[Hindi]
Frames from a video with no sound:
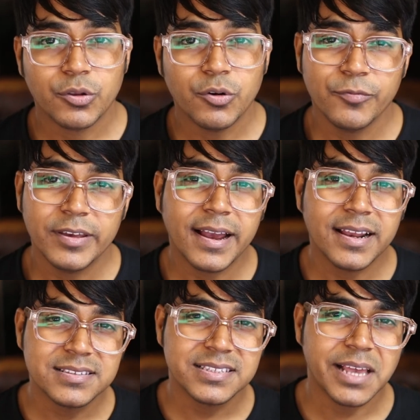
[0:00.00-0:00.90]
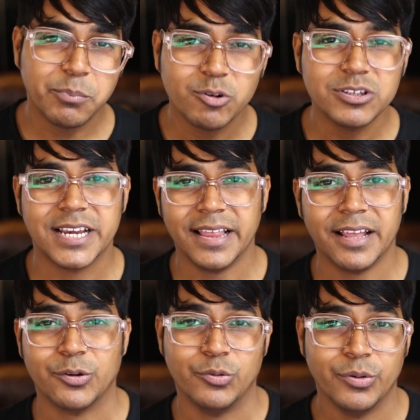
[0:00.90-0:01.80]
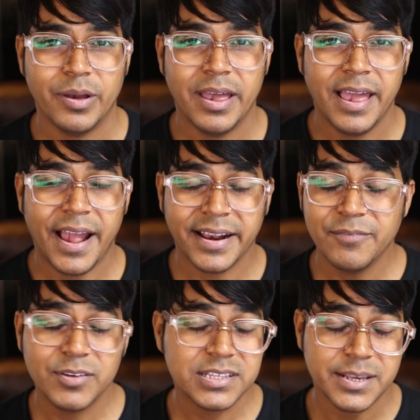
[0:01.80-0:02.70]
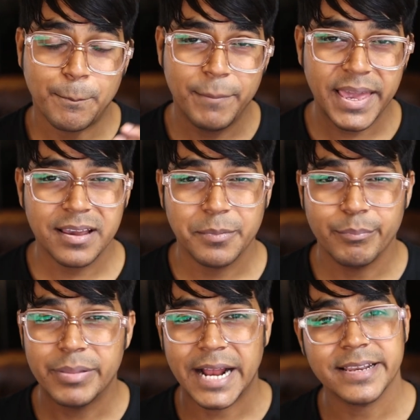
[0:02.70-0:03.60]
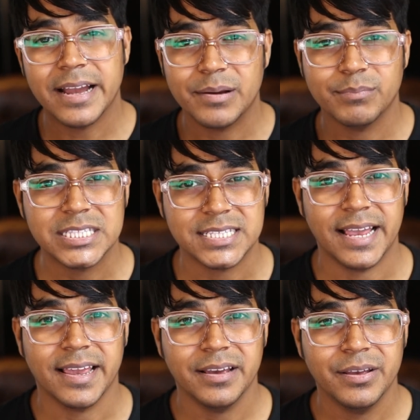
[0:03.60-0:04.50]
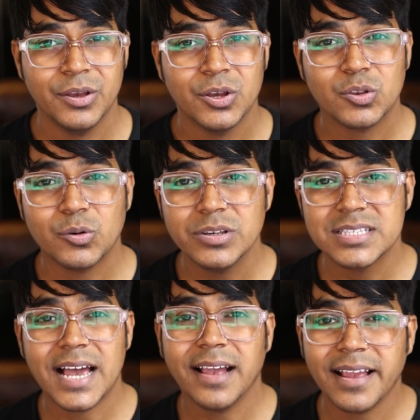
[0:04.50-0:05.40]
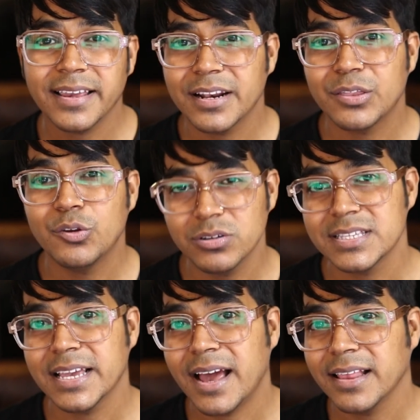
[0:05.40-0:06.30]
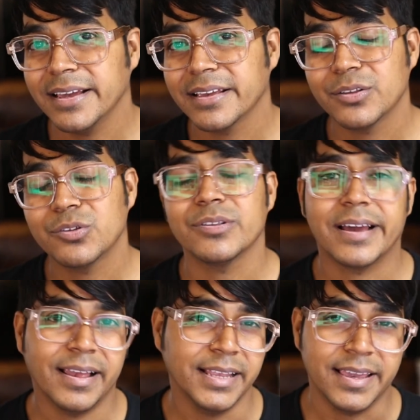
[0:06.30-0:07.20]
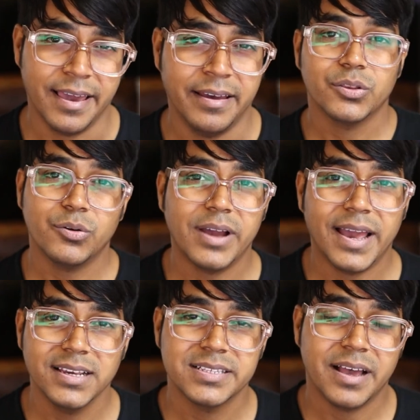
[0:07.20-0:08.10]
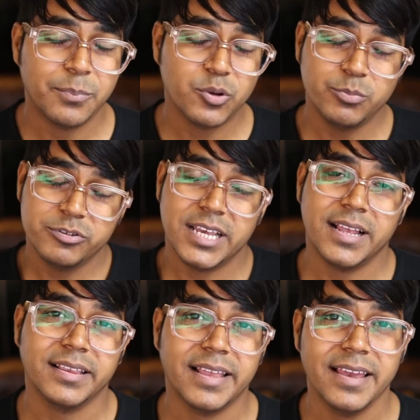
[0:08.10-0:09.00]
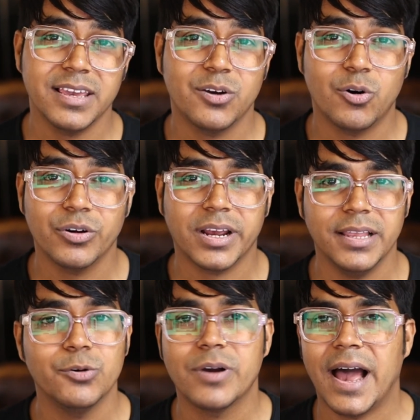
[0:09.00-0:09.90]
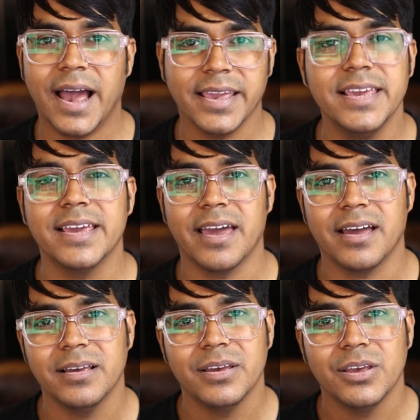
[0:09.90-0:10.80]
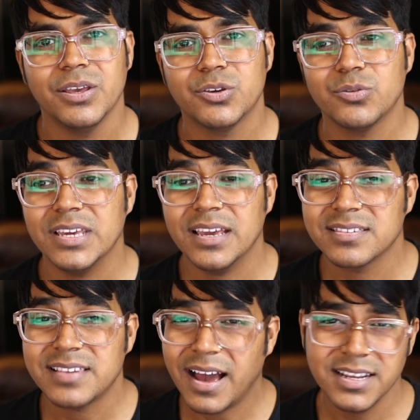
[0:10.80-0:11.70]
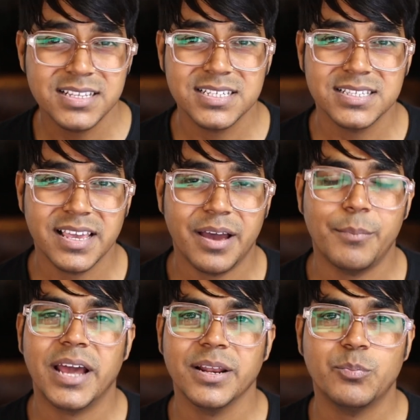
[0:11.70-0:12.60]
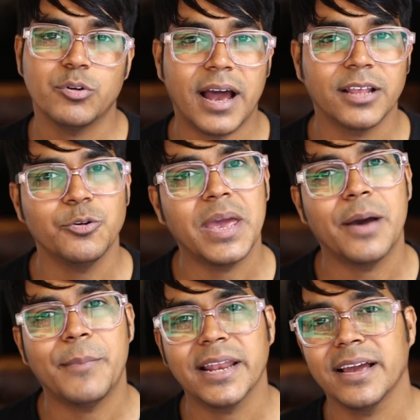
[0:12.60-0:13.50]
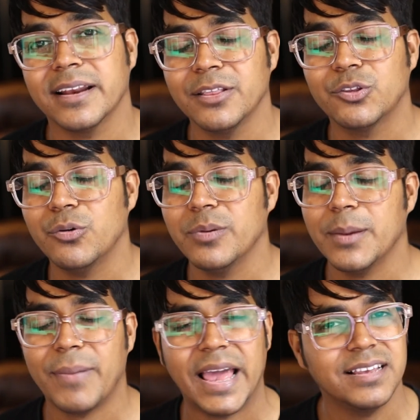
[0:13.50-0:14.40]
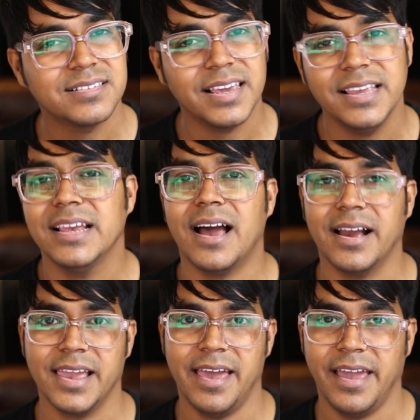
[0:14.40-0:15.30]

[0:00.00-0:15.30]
तो फिर अगर सब कुछ गलत हो एंड इफ इट्स अ बिग ब्लंडर मिस्टेक तो इंसान आखिर नुक्स निकाले तो निकाले क्या तो गाइज अब तो मुझे लगता है कि घोर कलयुग आ ही गया क्योंकि ये सारी चीज़ें हमारे पुराणों में हमारे ग्रंथों में पहले से ही लिखा गया